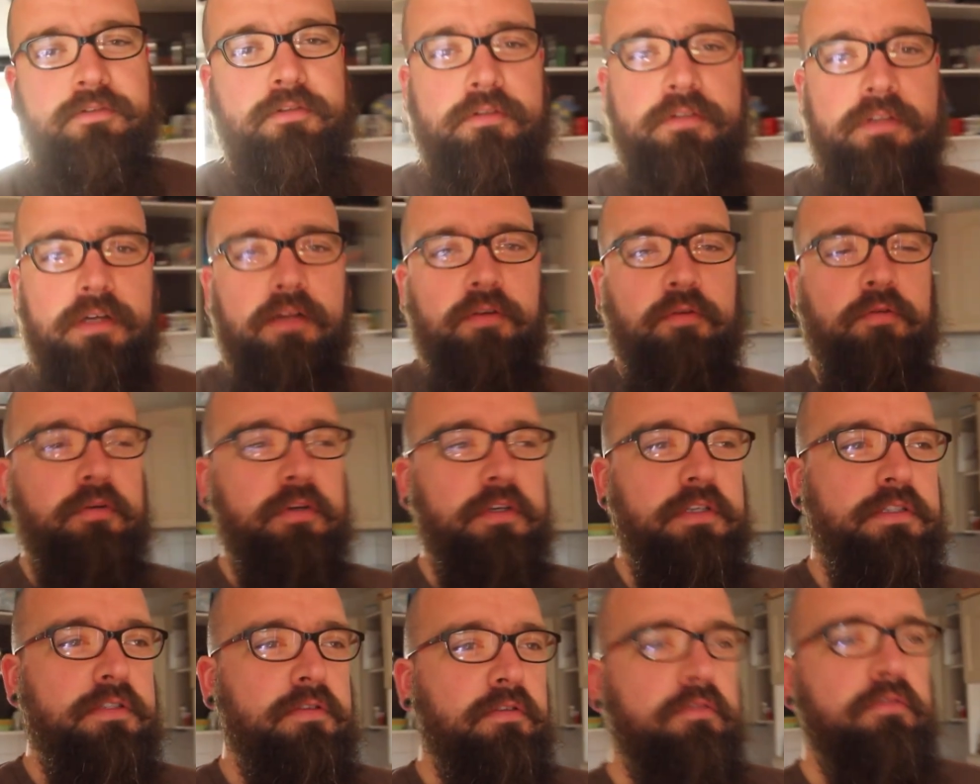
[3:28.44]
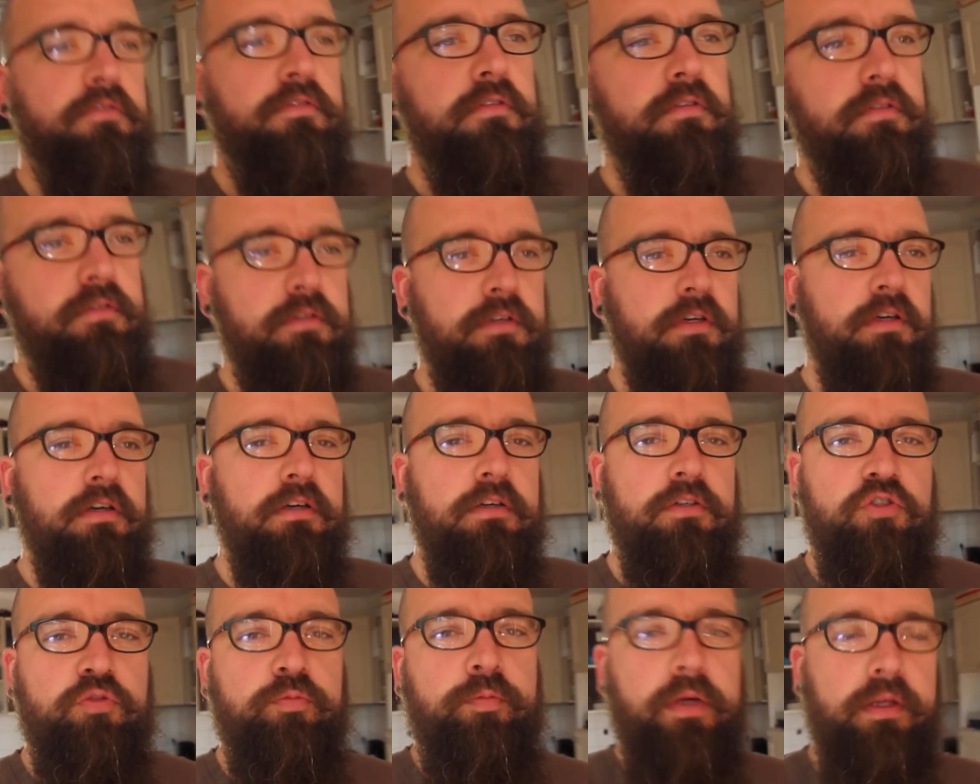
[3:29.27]
Total ungesund und
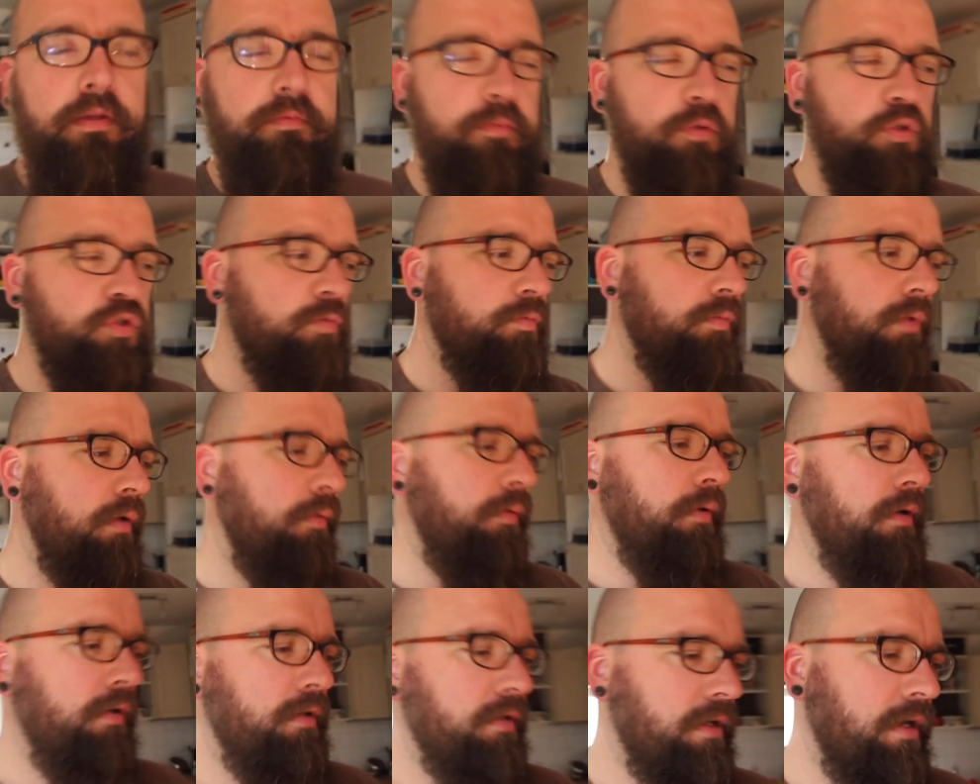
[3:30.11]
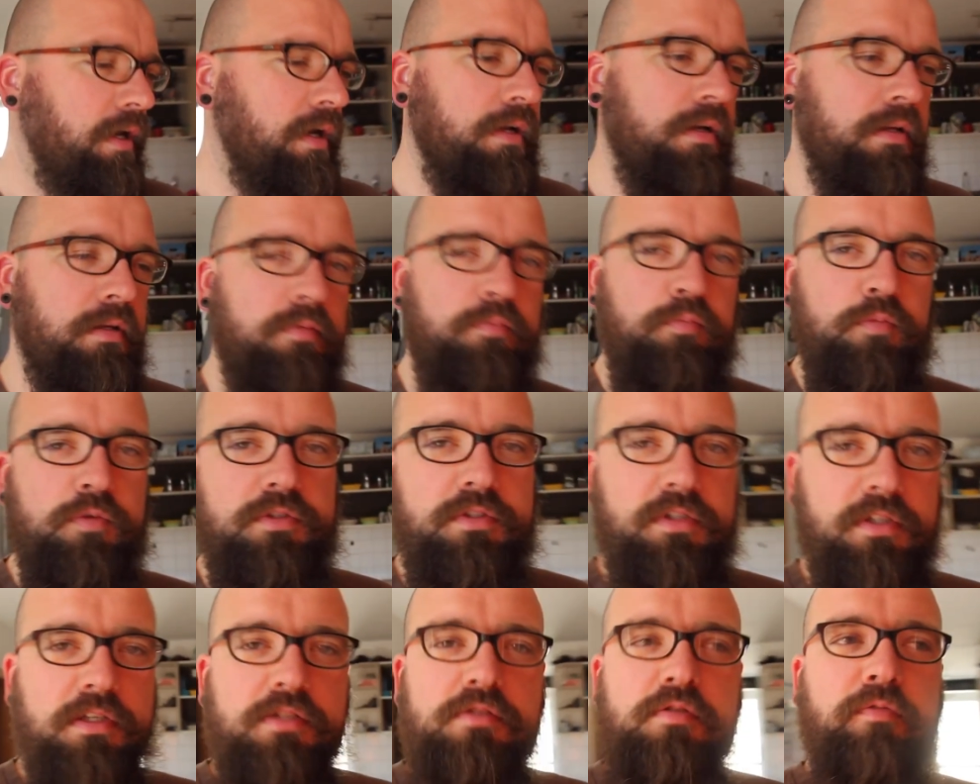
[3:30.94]
äh, schmeckt bestimmt aber egal. Ich
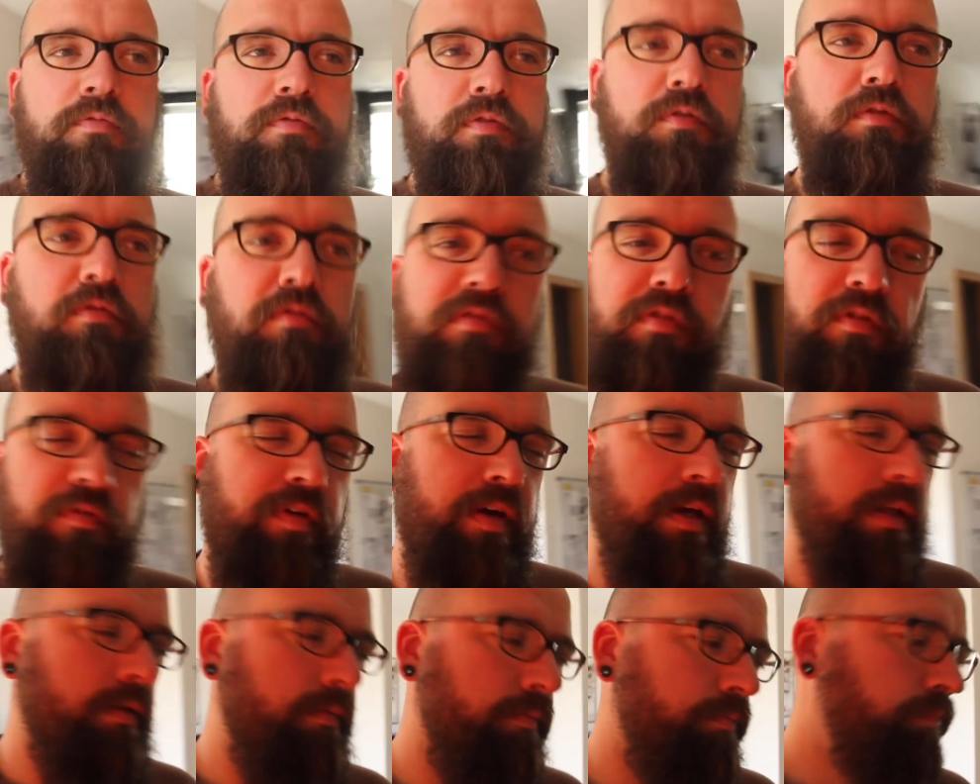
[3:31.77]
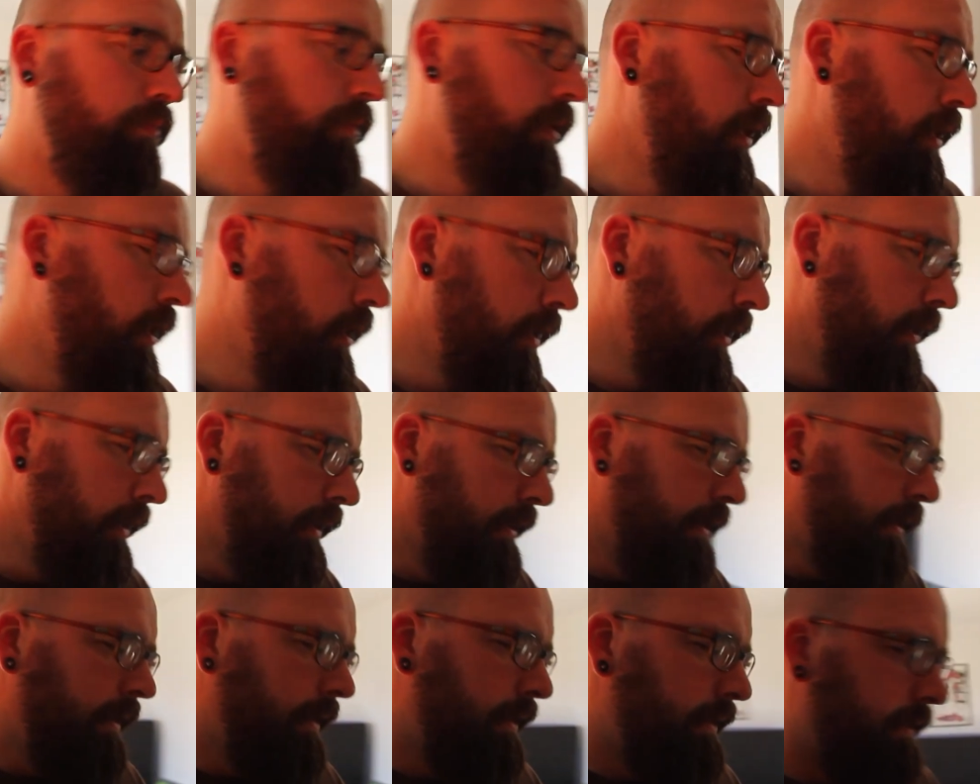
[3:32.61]
musste das irgendwie nur verwerten.
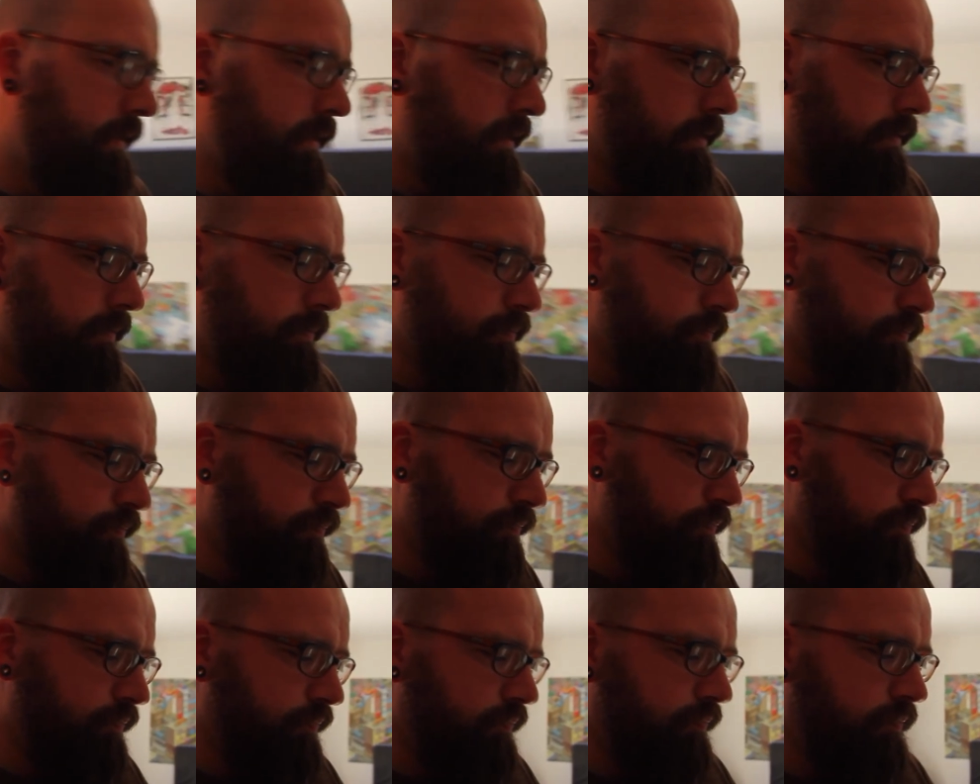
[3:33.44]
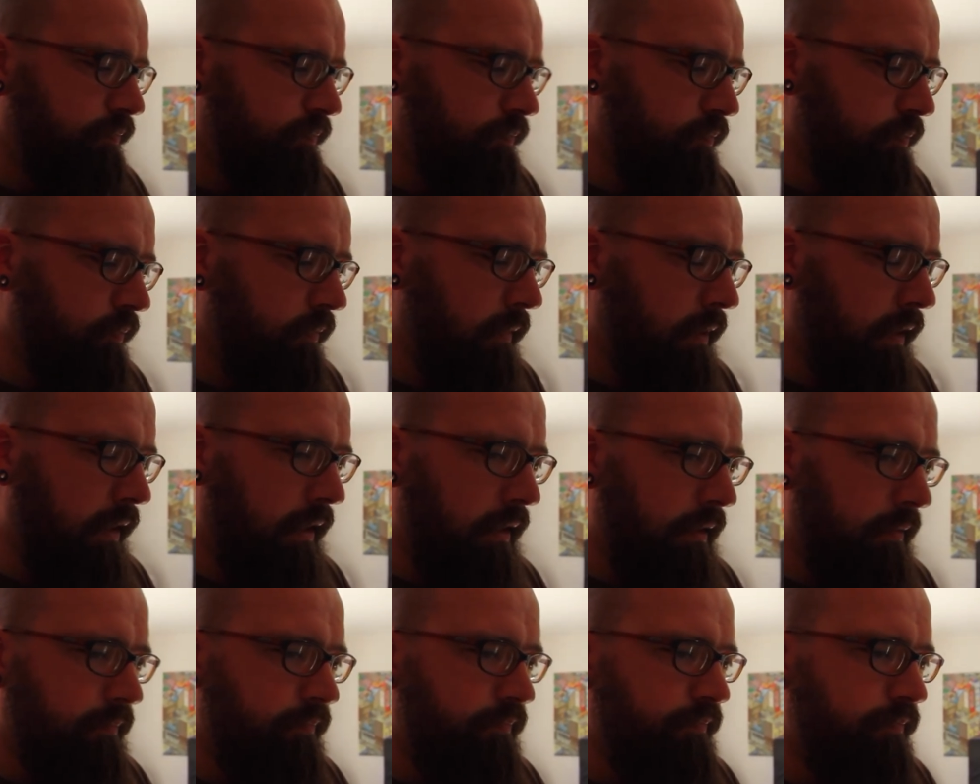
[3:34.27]
Ähm, ja.